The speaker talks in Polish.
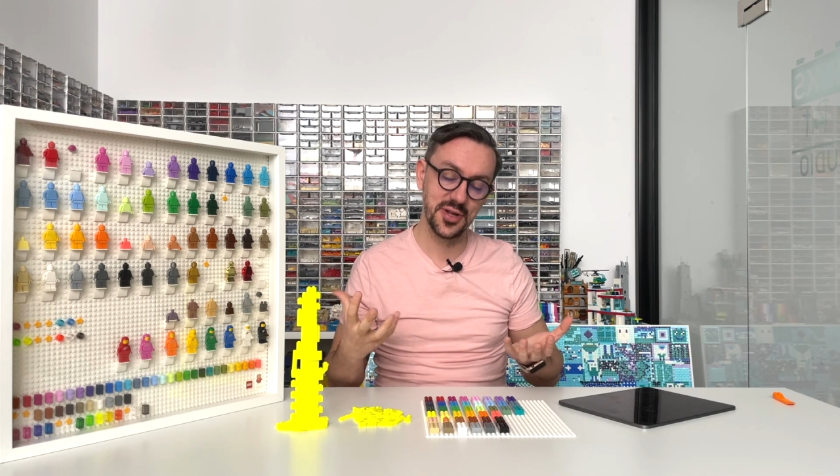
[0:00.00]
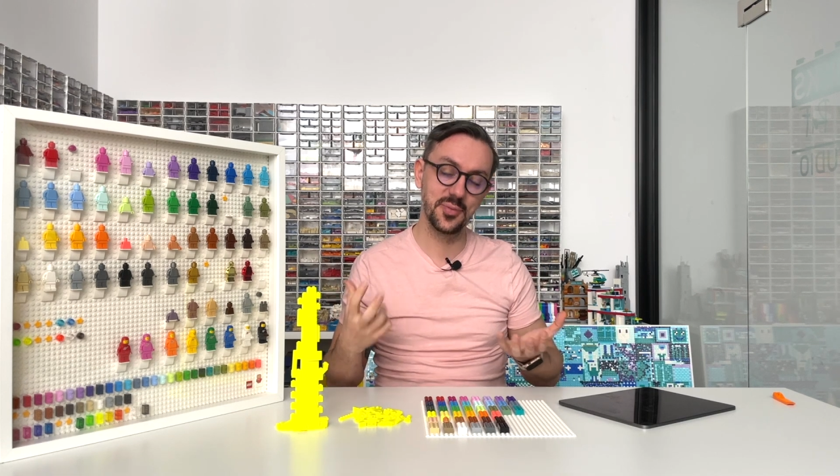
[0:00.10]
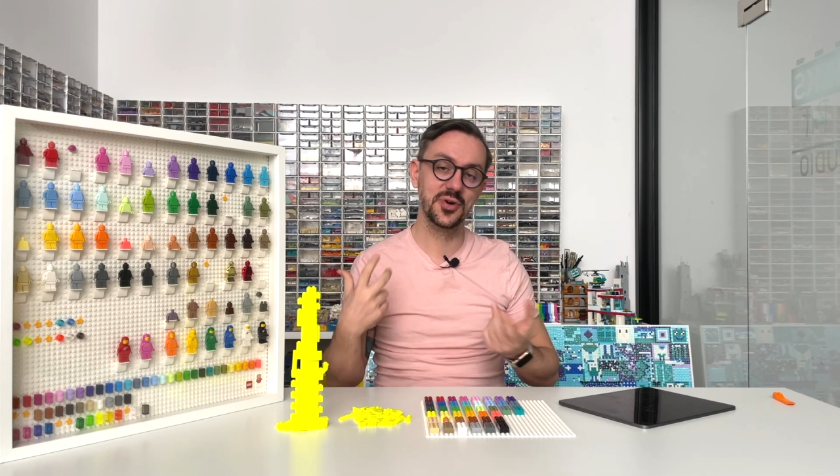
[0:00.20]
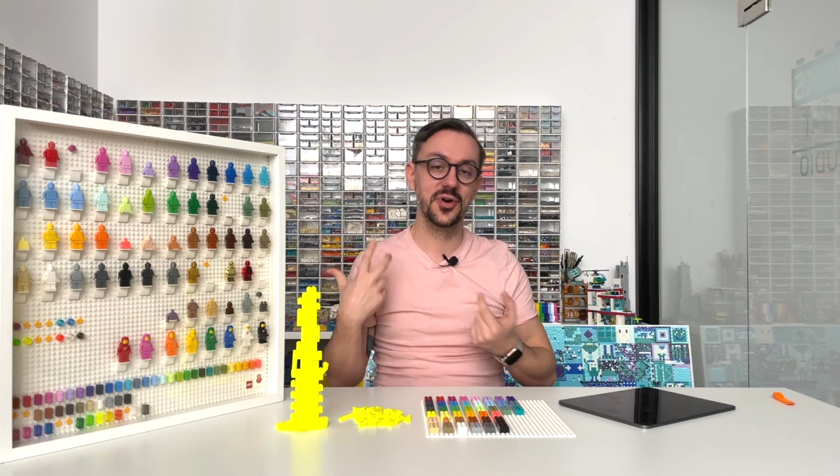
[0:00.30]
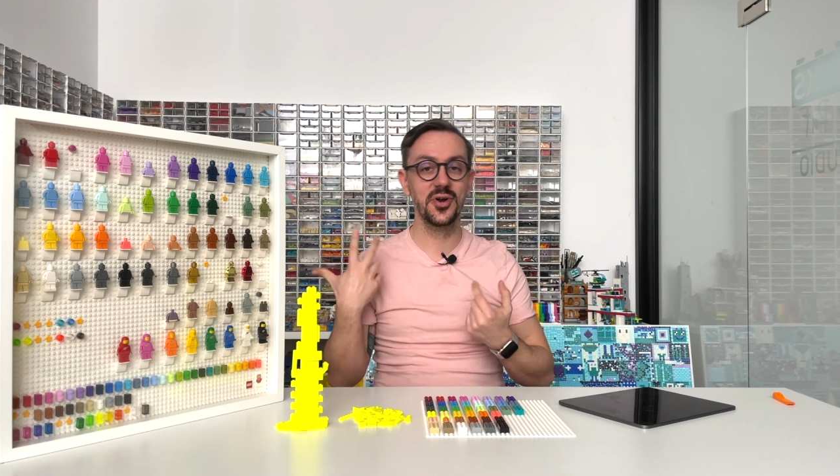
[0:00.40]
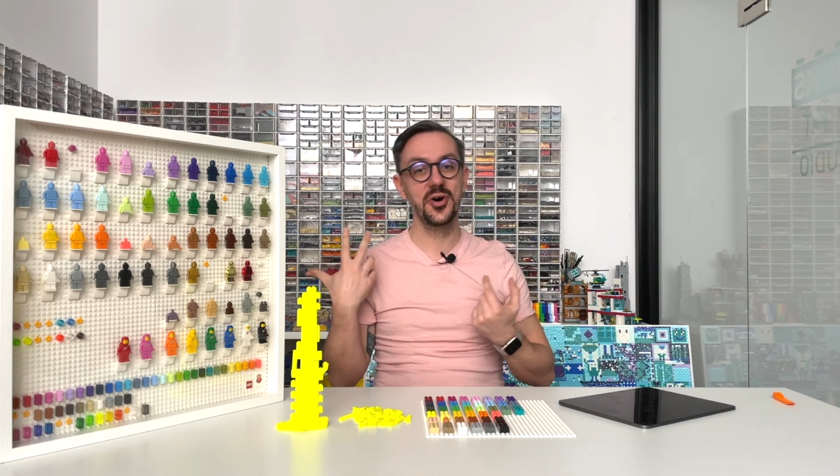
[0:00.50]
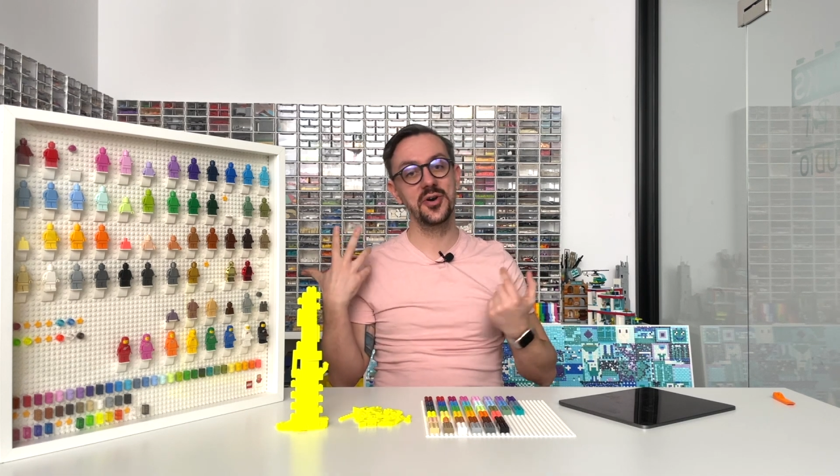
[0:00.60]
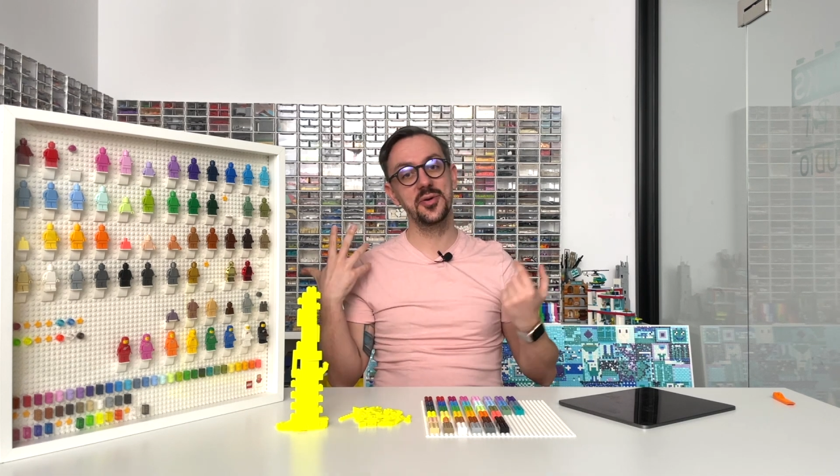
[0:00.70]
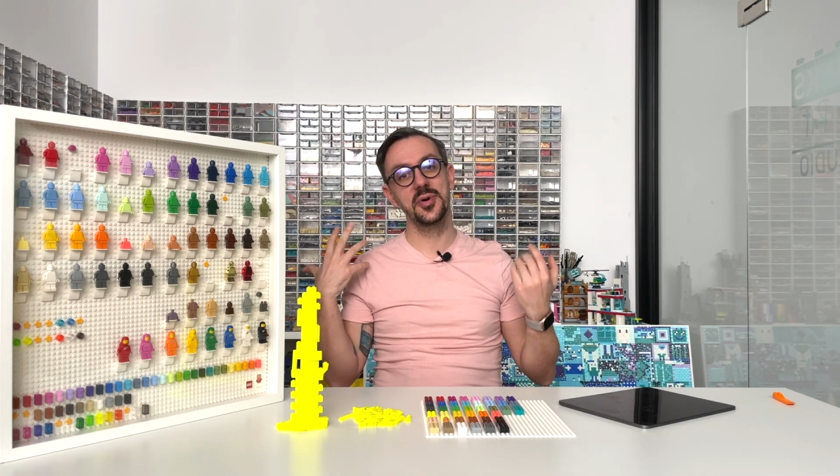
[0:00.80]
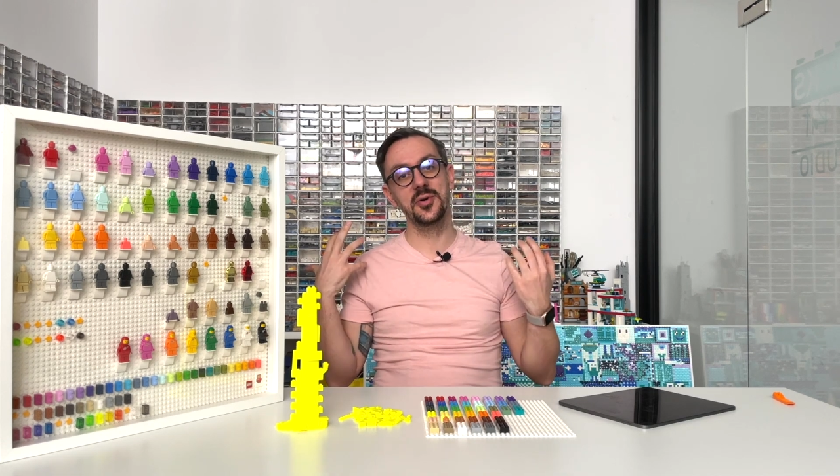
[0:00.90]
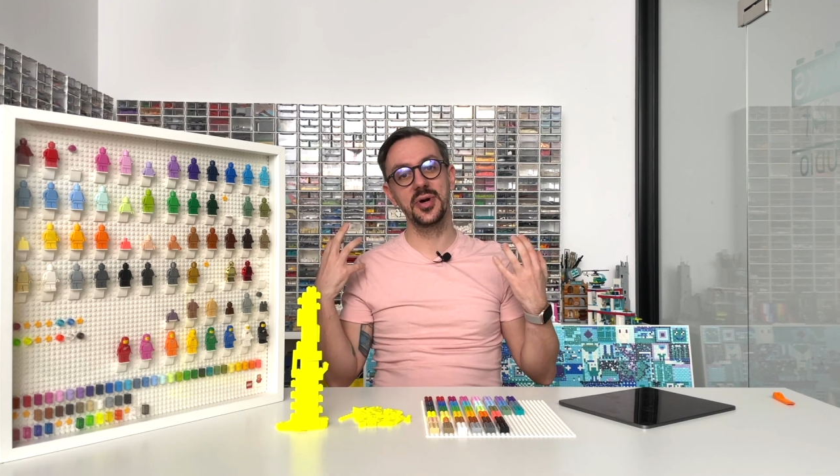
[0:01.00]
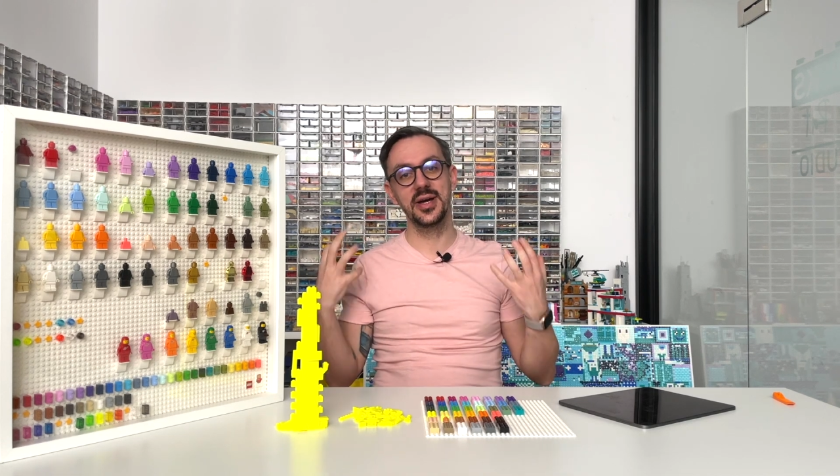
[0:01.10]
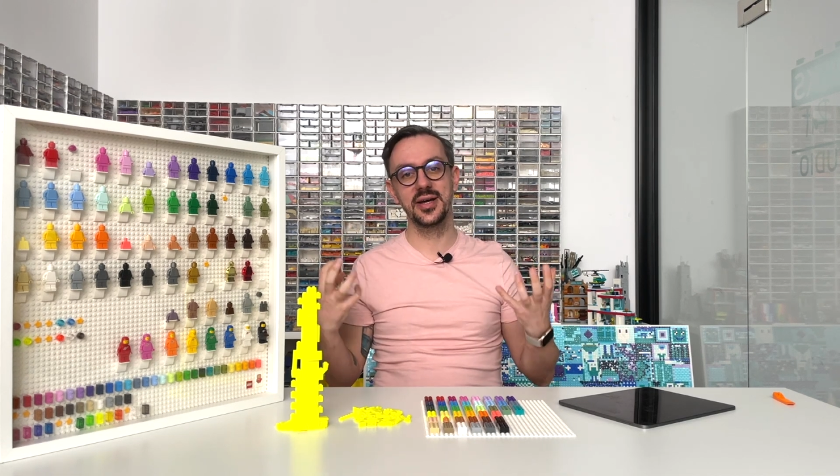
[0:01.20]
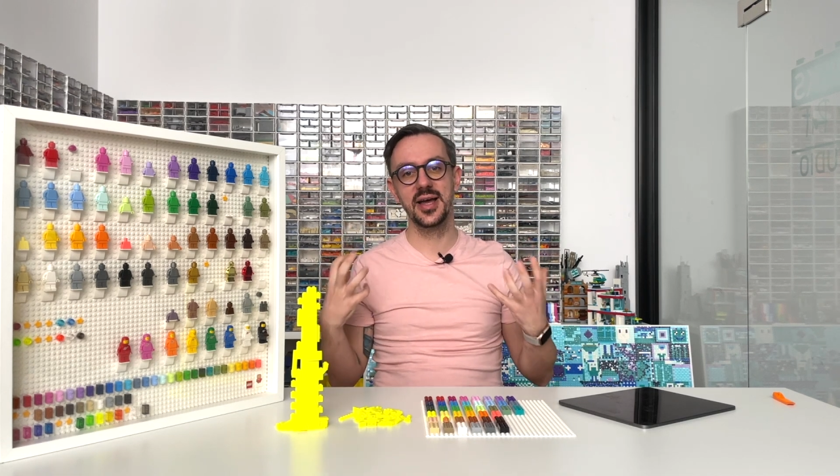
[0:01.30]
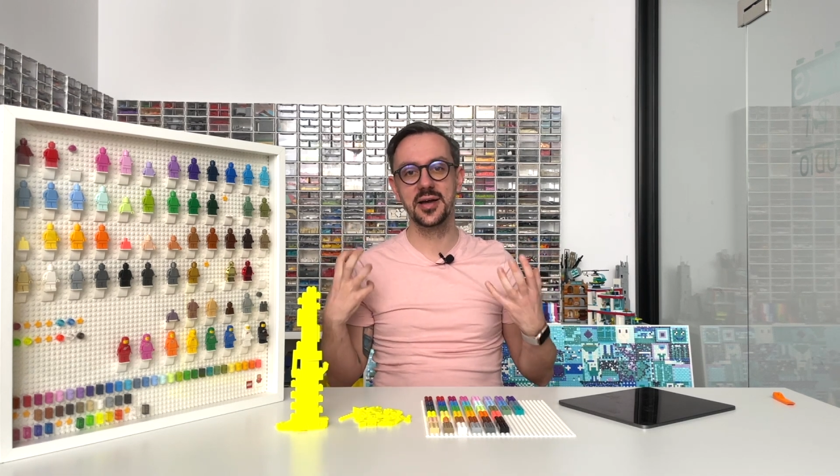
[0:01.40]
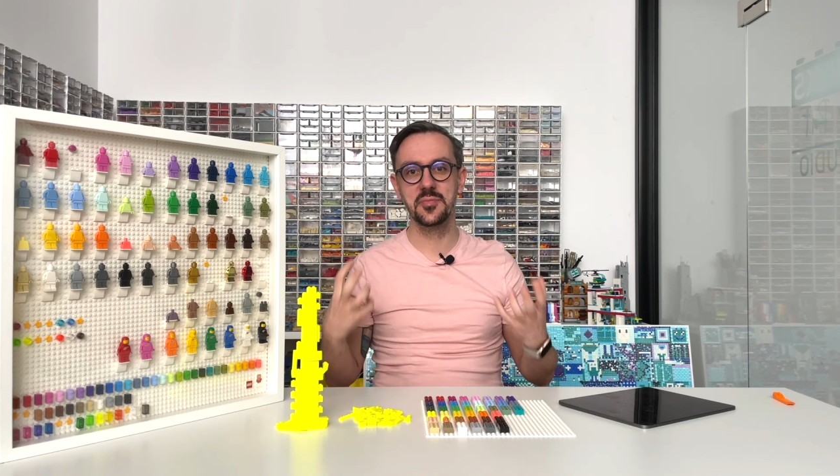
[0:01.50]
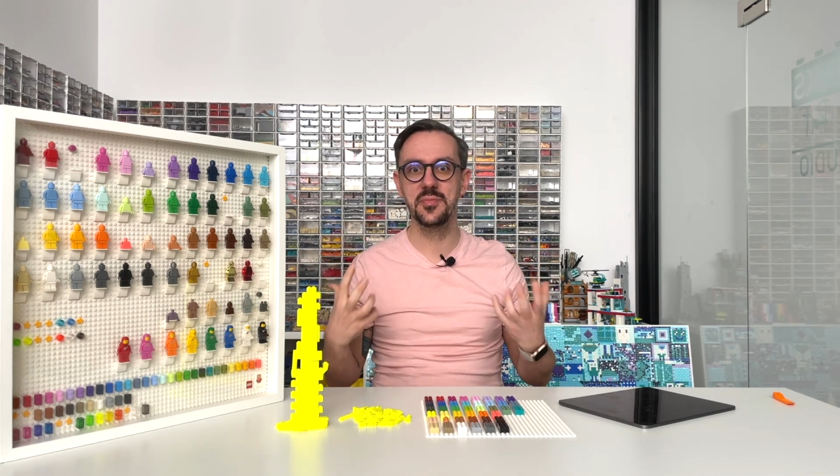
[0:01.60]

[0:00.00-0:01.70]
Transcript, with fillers: no bo kolory były jakby